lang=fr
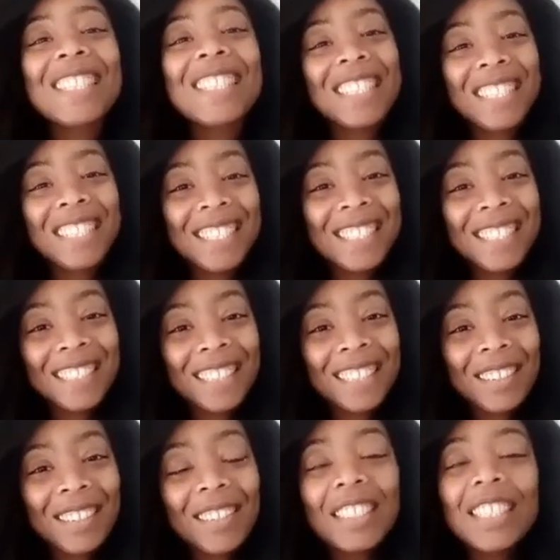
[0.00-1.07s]
c'est
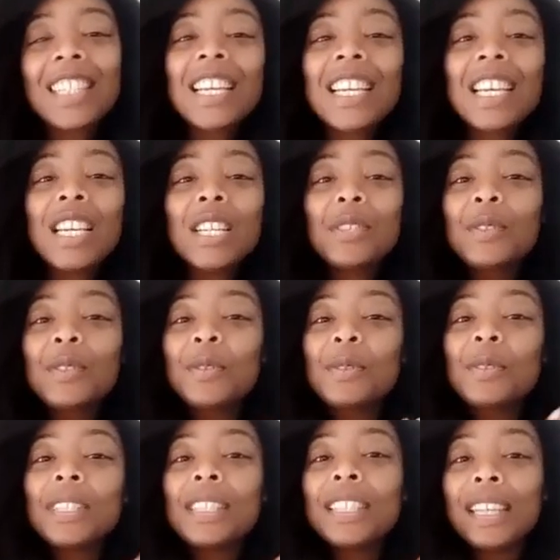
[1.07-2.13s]
Laetitia. Je
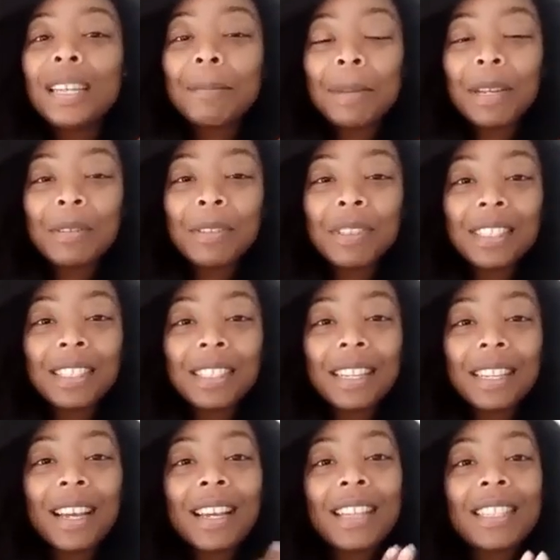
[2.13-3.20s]
suis
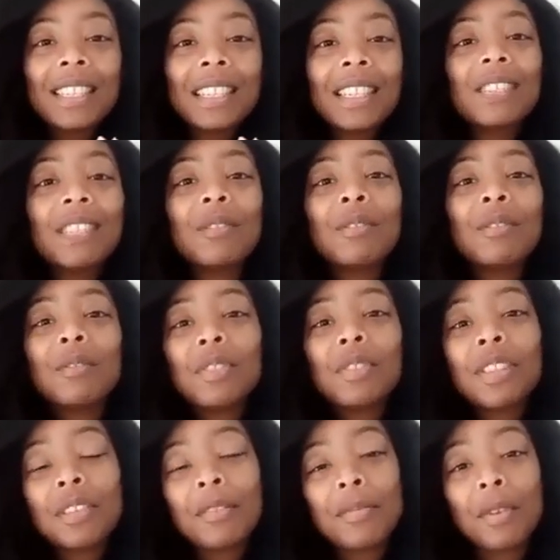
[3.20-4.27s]
drépanocytaire SS, donc une
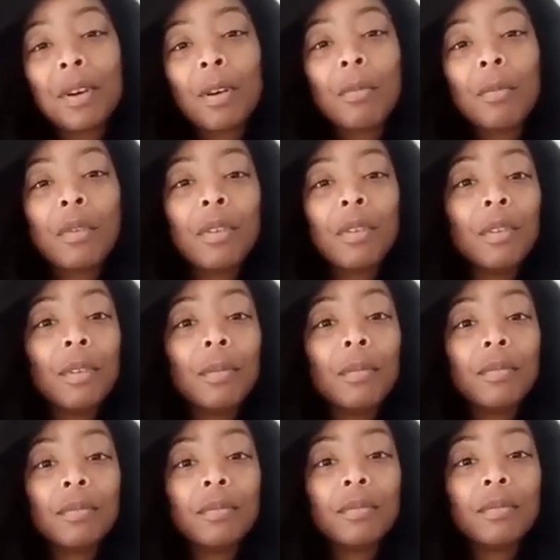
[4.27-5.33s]
des formes euh,